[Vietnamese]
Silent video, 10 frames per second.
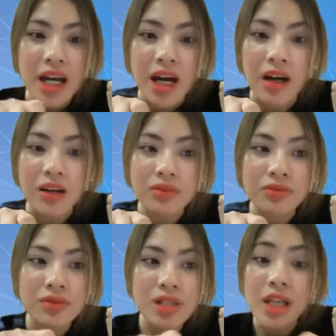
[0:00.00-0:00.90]
uh,
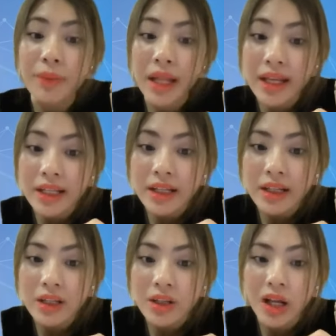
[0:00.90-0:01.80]
trên cái màn hình nhé,
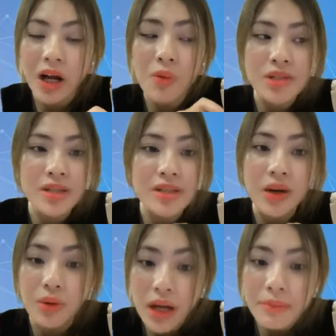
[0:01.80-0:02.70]
đó là không chín
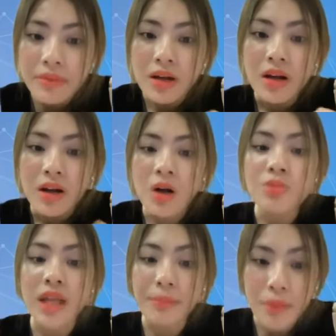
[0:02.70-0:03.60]
sáu năm
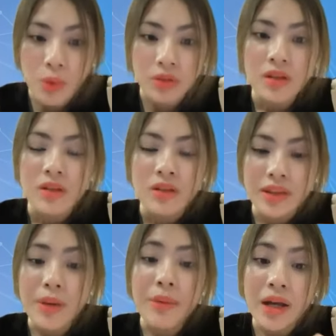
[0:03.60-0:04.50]
không tám một
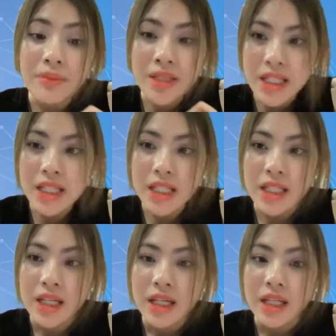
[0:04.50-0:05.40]
năm năm chín
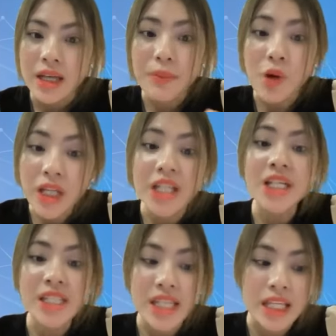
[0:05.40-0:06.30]
để em có thể
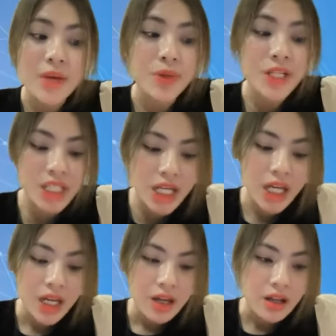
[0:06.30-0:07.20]
chia sẻ thêm với anh chị.
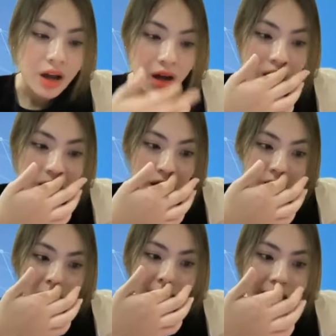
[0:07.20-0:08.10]
Đó,
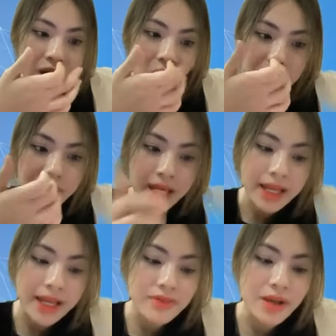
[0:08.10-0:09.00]
còn ngày hôm nay
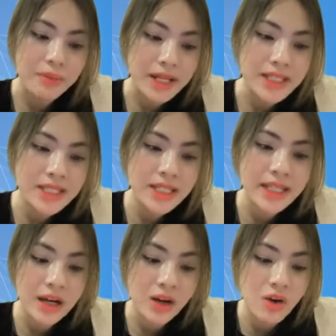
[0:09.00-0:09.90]
cái việc mà anh chị
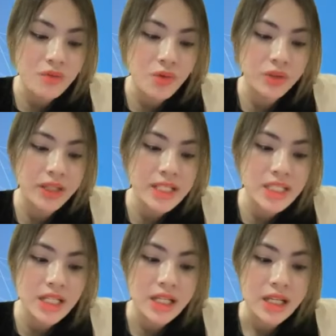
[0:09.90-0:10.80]
đang góp vốn anh
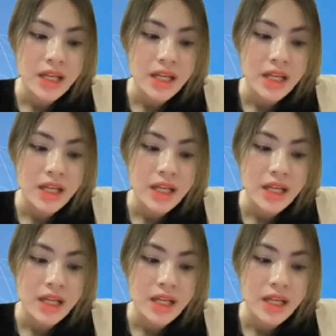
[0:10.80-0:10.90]
chị,